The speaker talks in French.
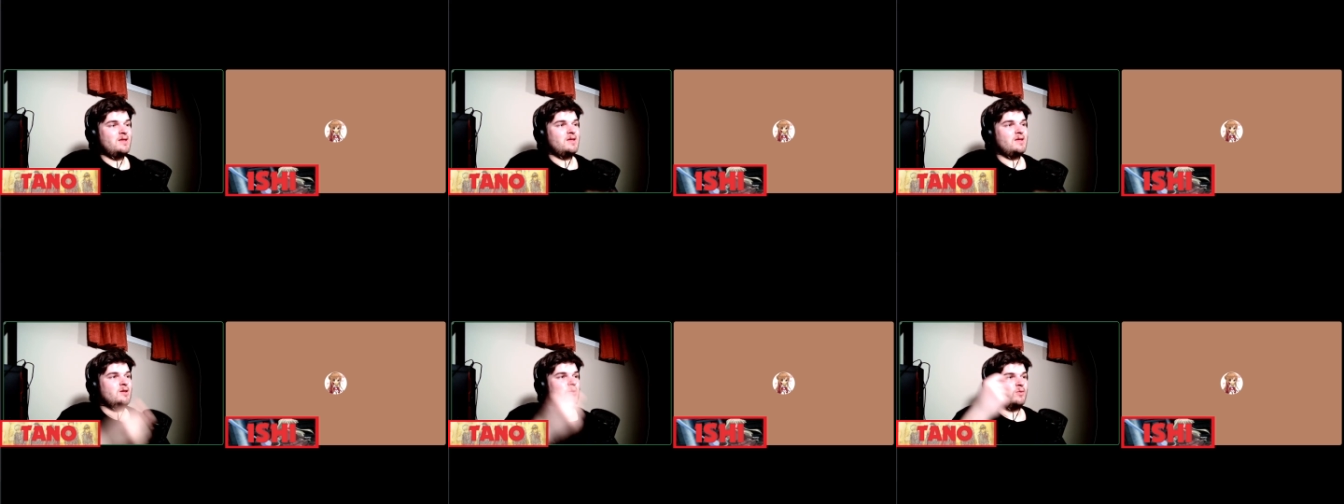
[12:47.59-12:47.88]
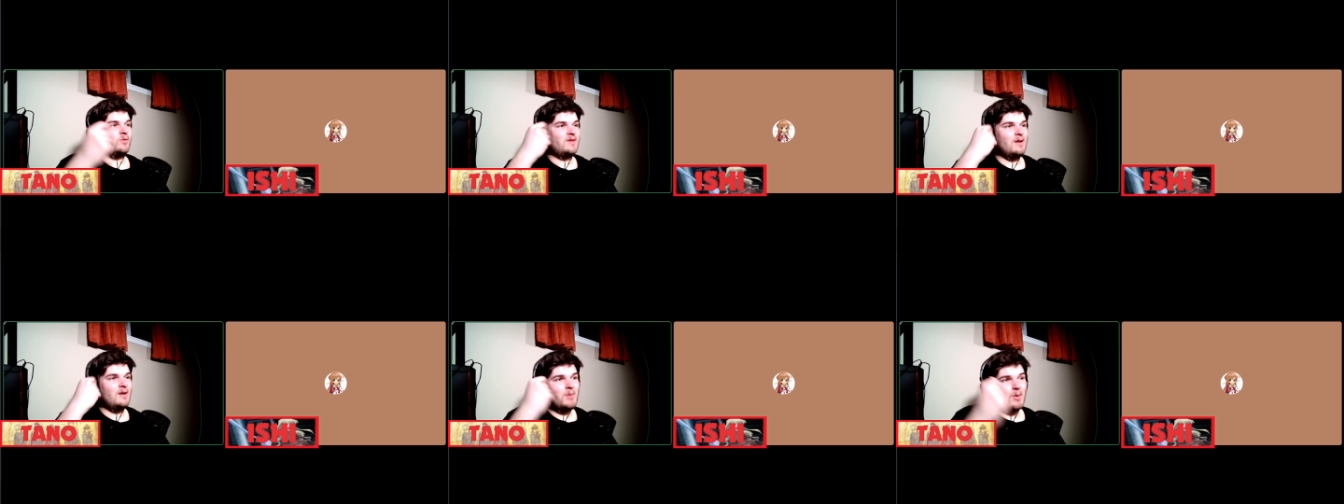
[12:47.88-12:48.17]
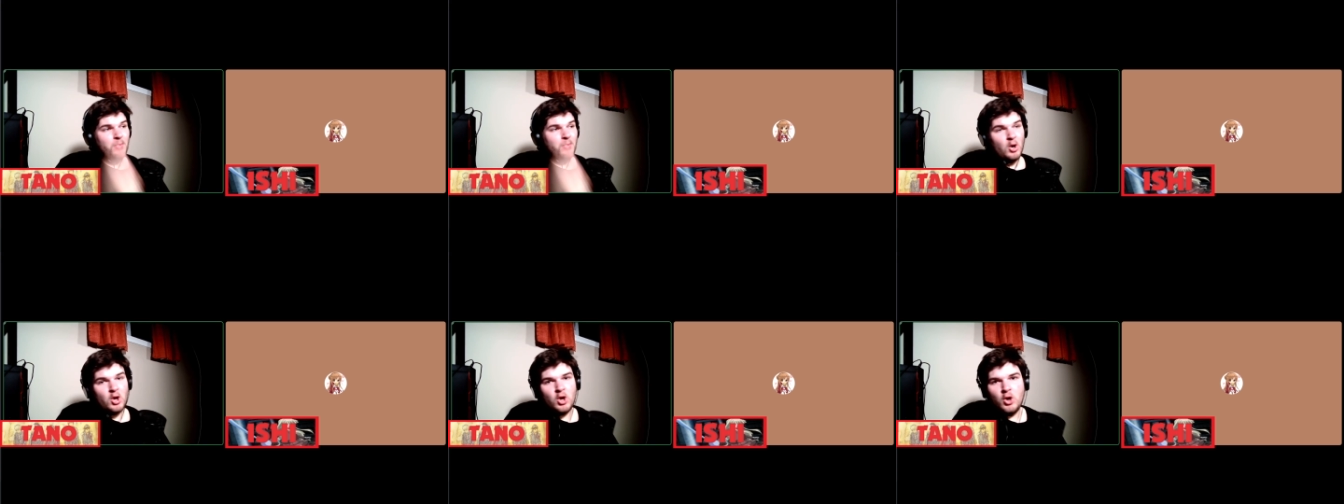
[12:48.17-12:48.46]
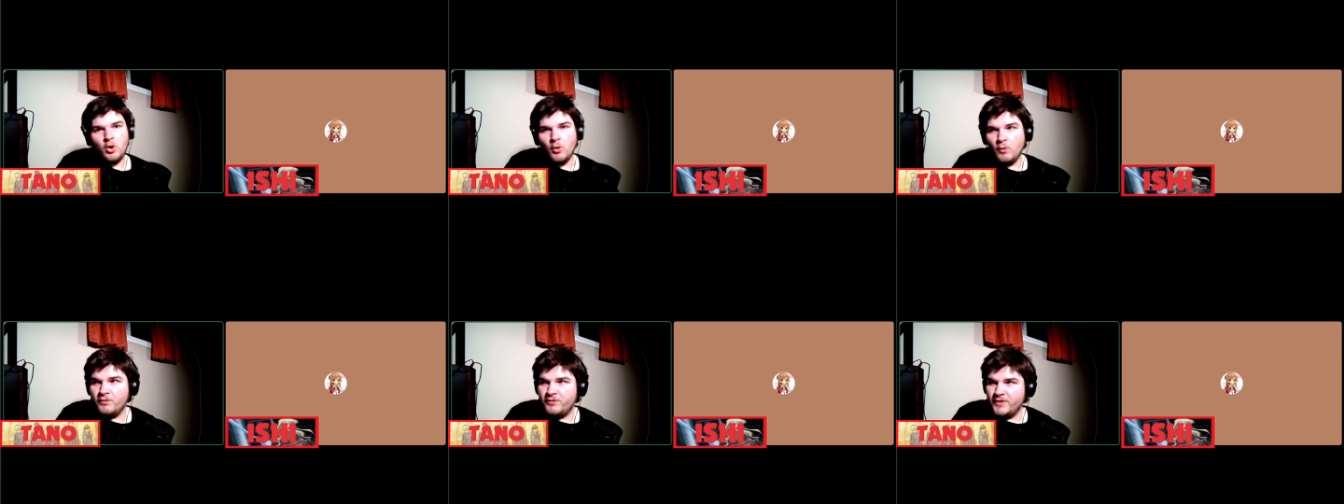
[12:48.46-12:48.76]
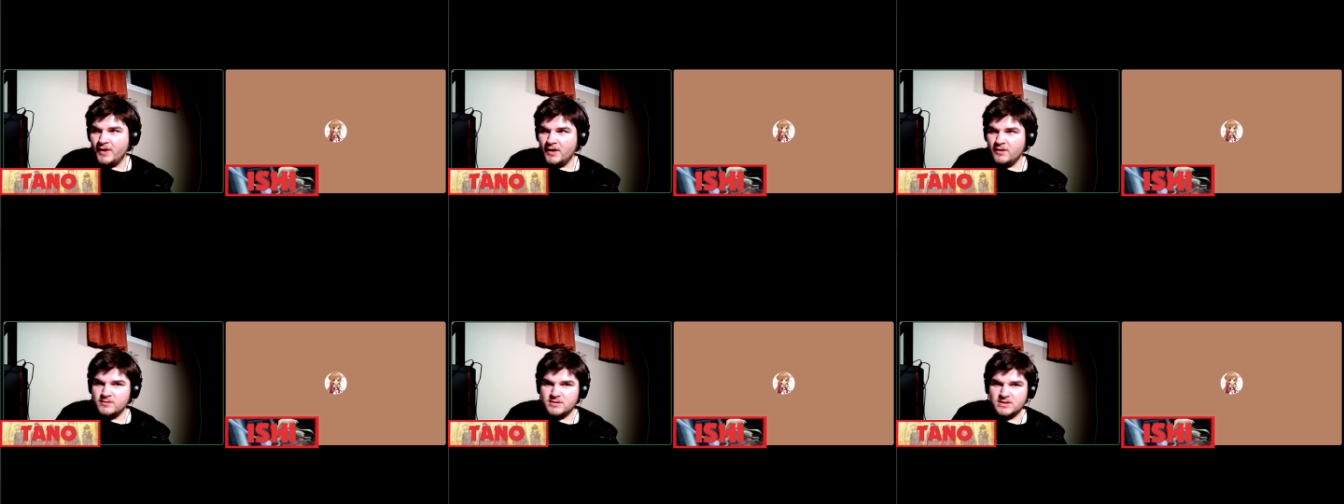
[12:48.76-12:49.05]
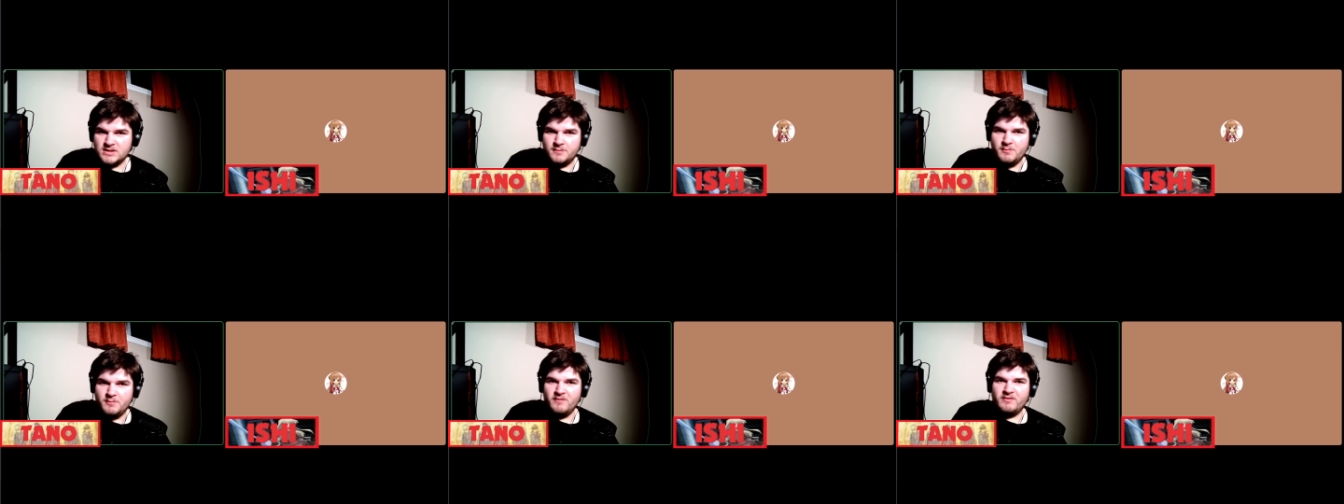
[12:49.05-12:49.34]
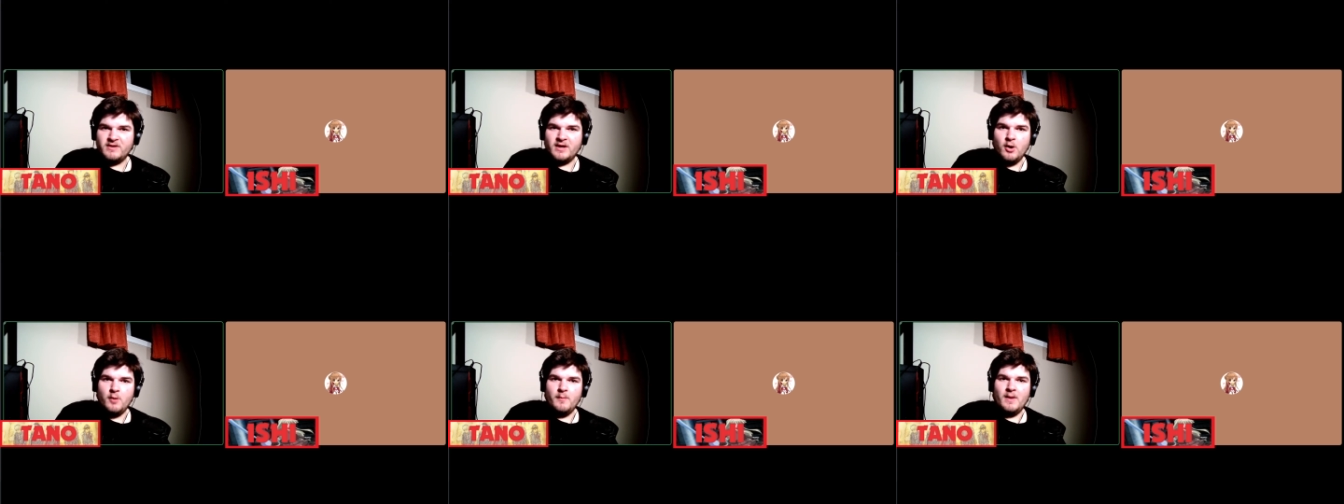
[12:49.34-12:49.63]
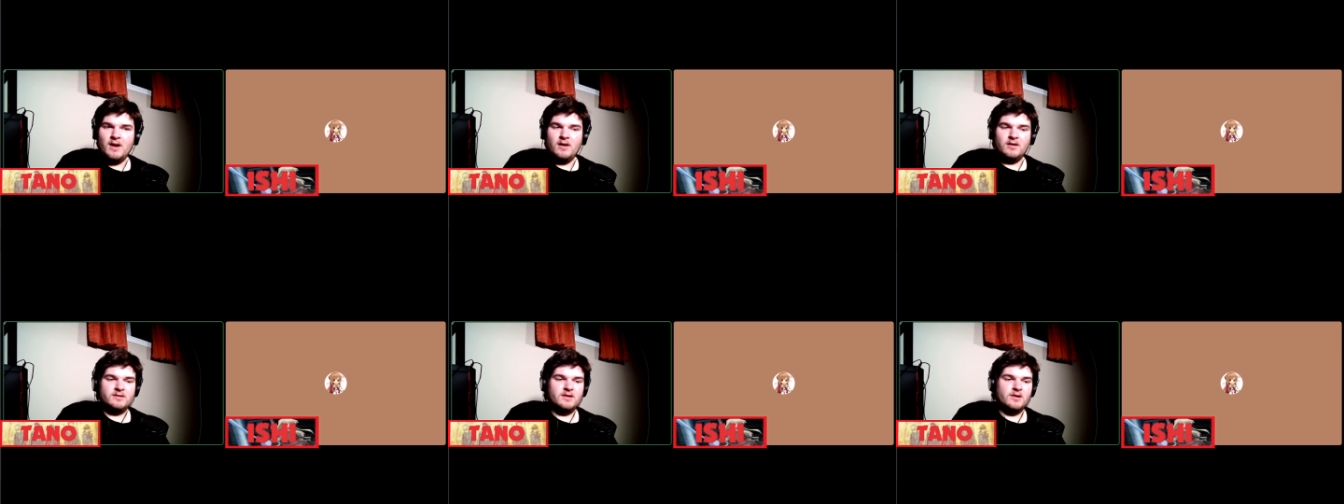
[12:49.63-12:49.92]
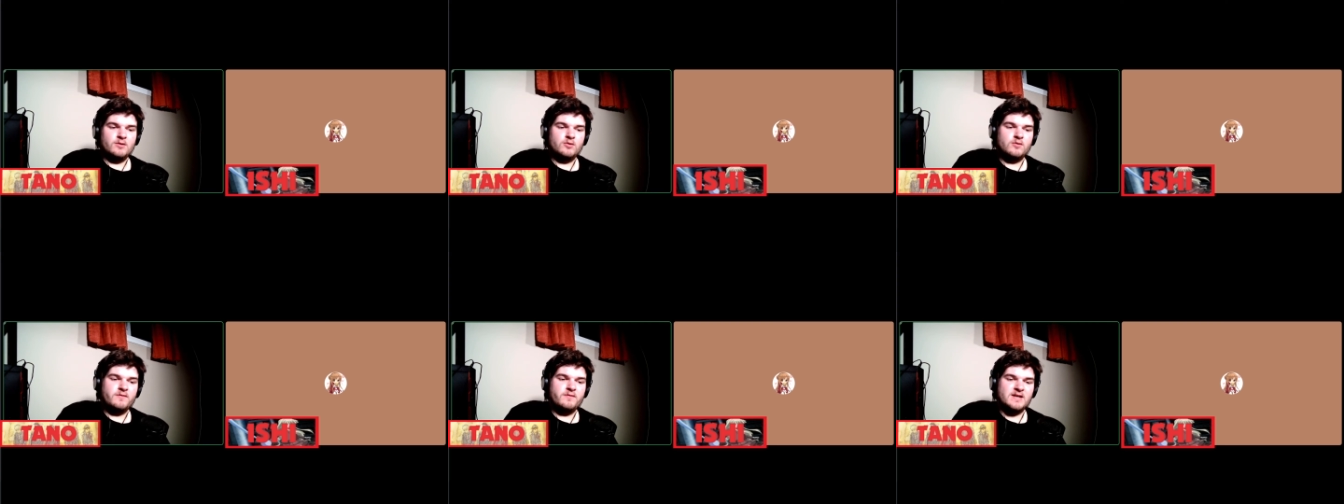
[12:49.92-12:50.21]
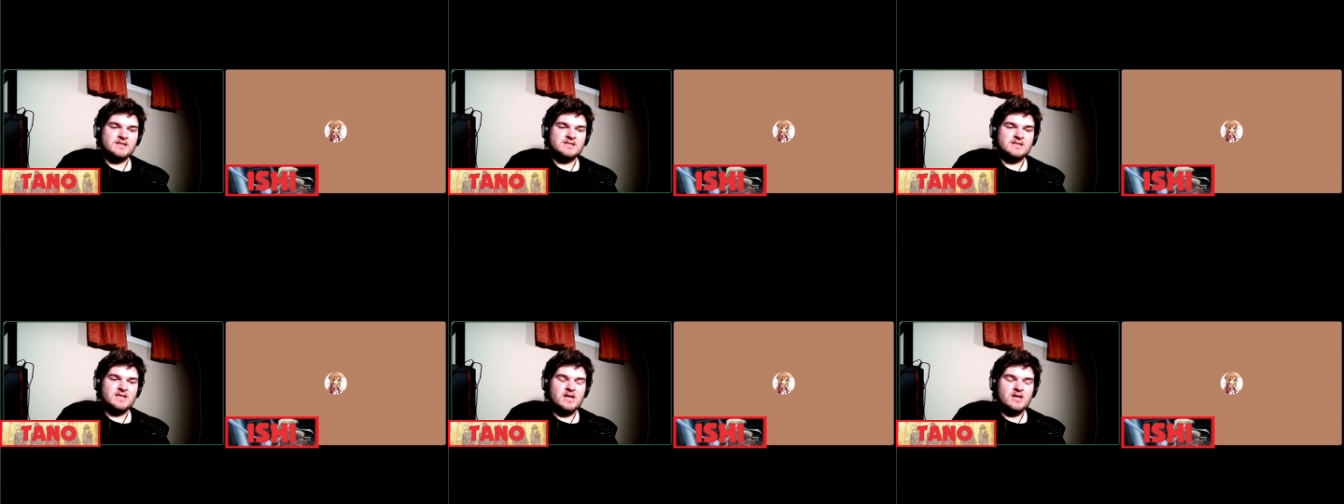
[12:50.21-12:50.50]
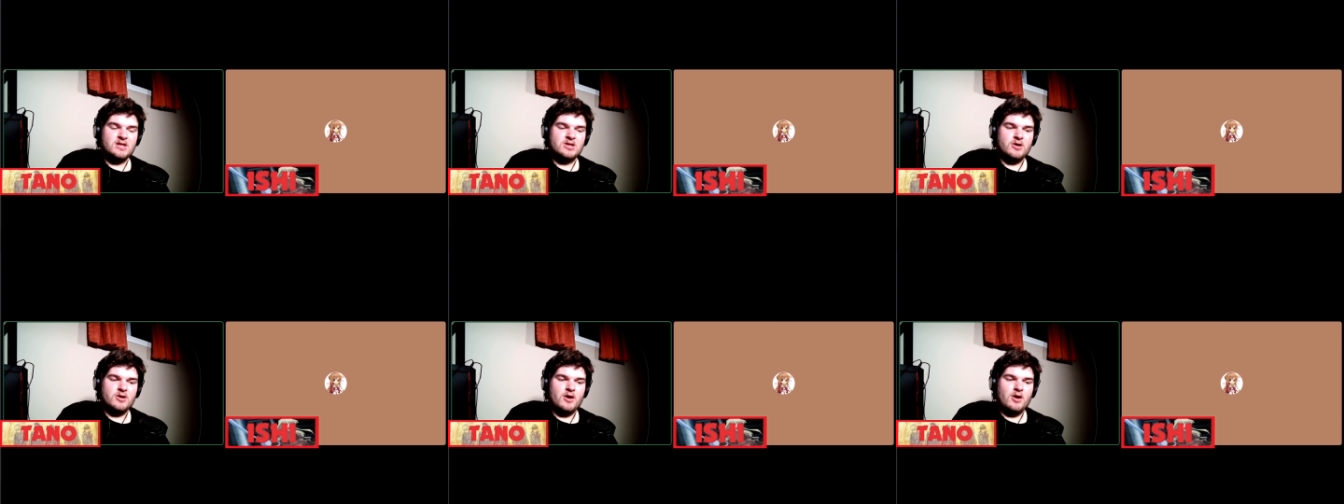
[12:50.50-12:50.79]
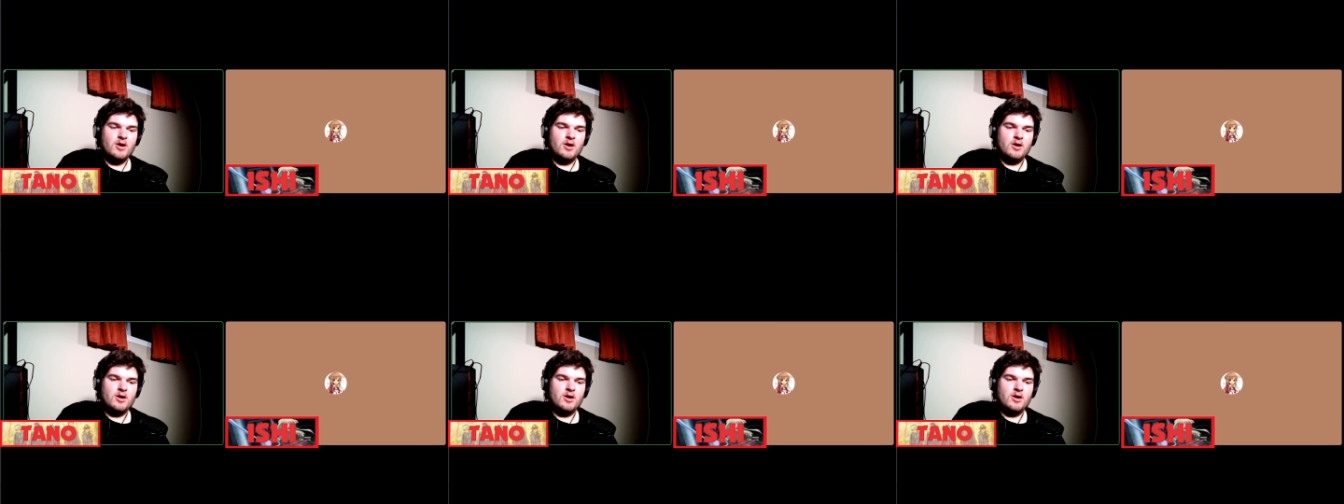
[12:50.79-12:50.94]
ils ont tellement pas confiance qu'ils peuvent créer un malentendu facile que